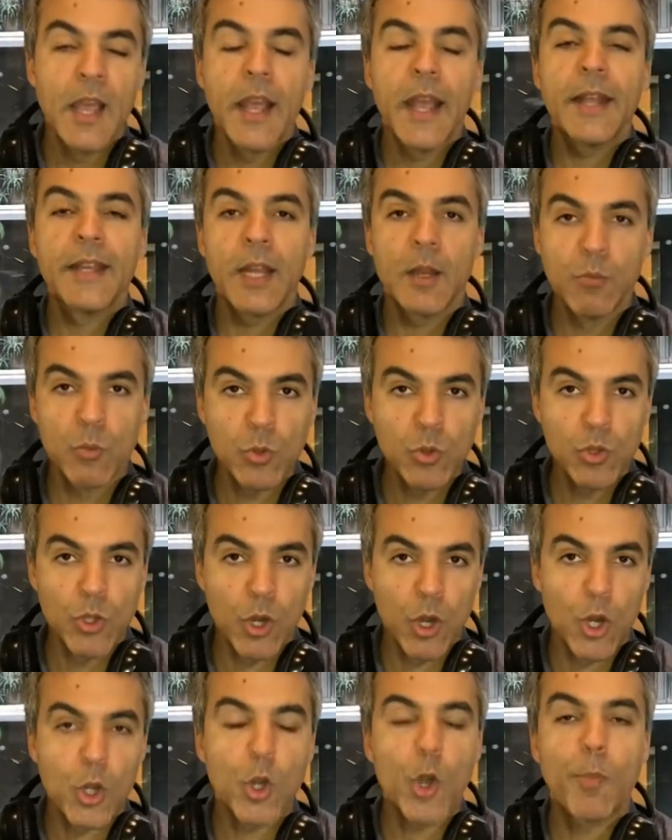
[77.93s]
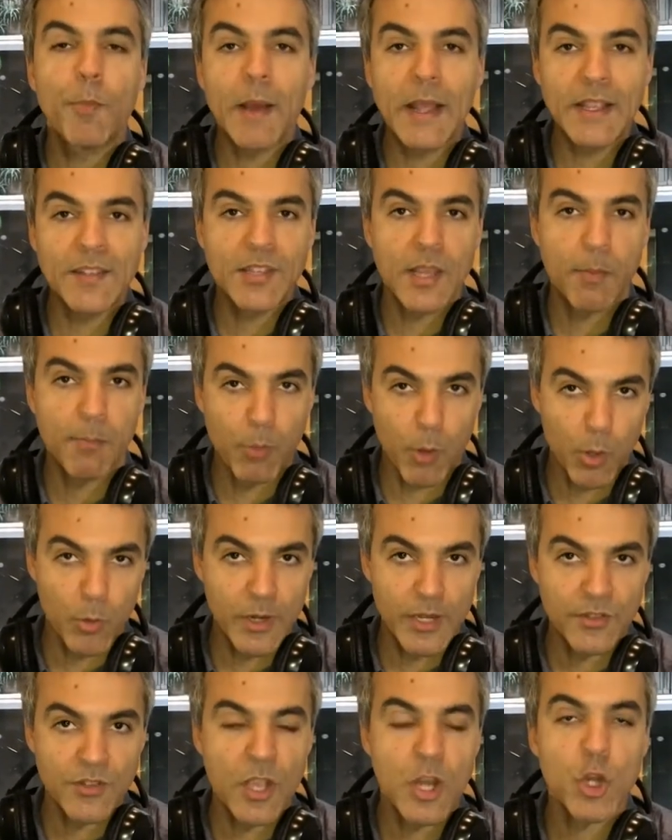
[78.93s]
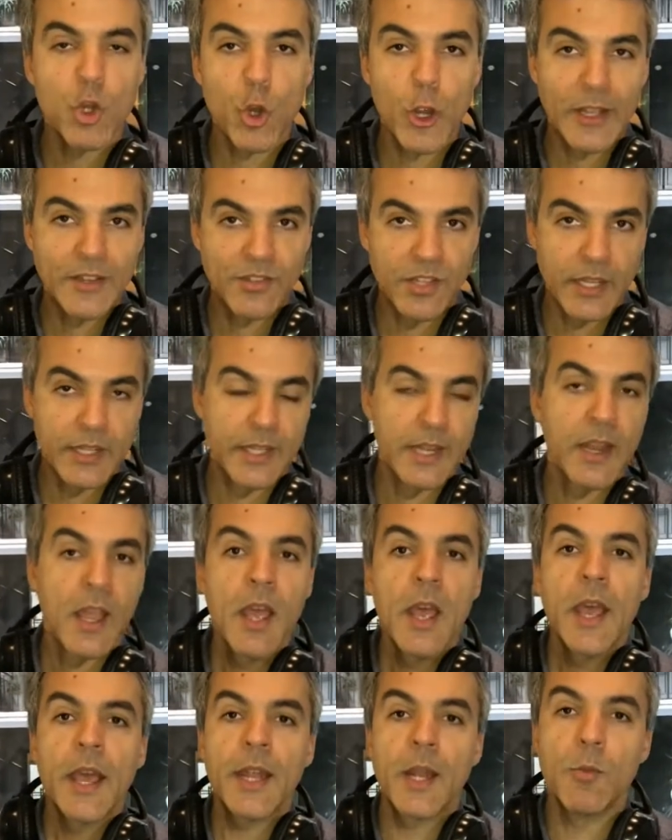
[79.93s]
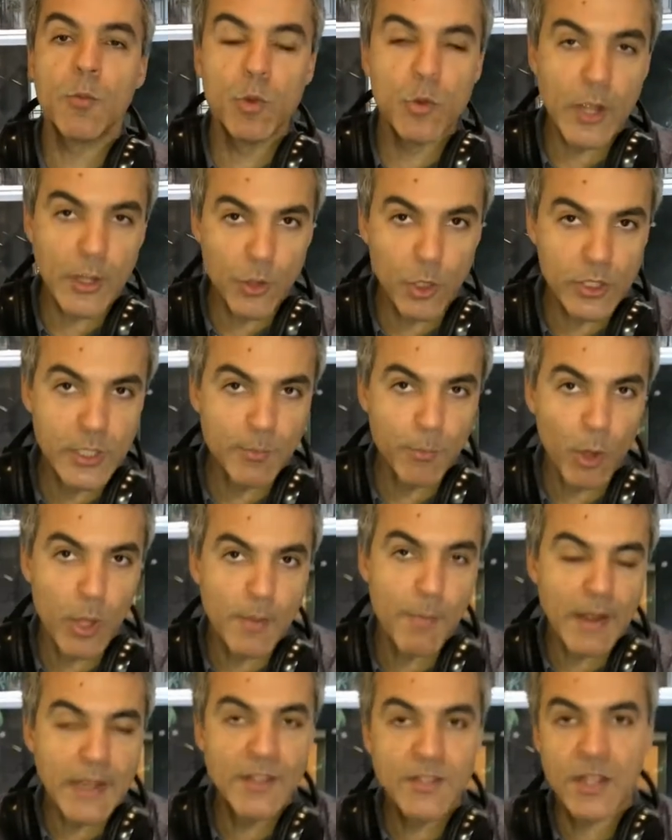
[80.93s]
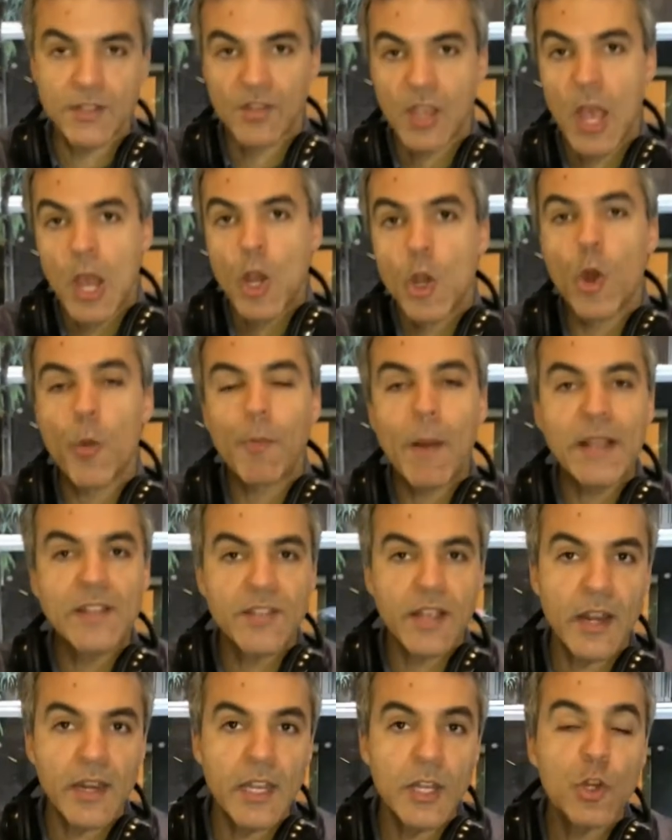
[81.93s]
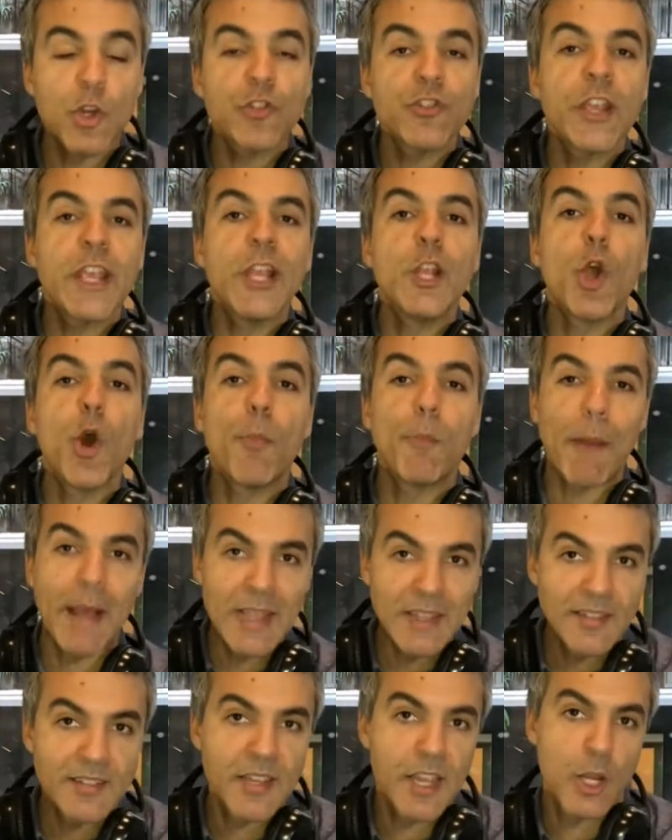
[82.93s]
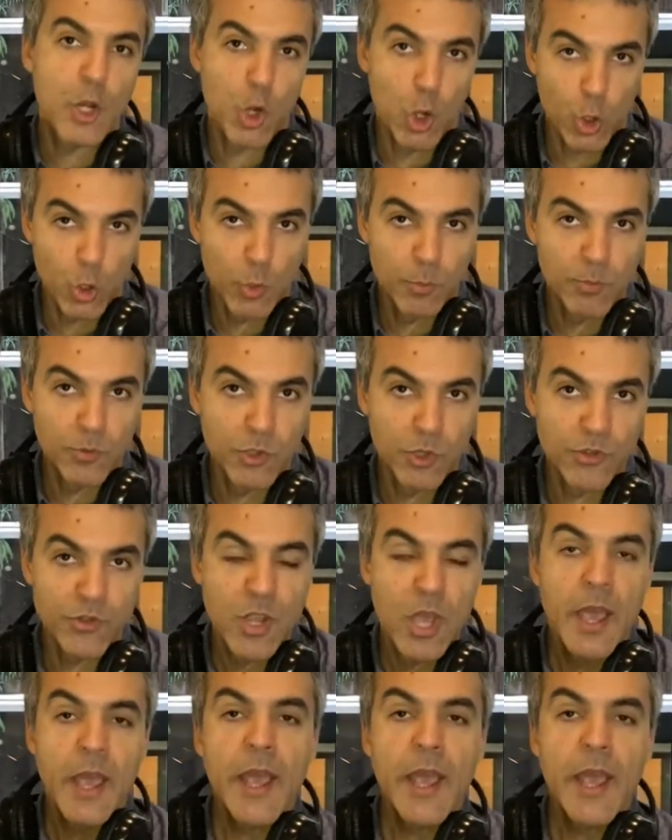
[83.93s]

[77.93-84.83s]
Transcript: En el mundo los países pobres no existen. En el mundo hay dos tipos de países, los países ricos y los países corruptos.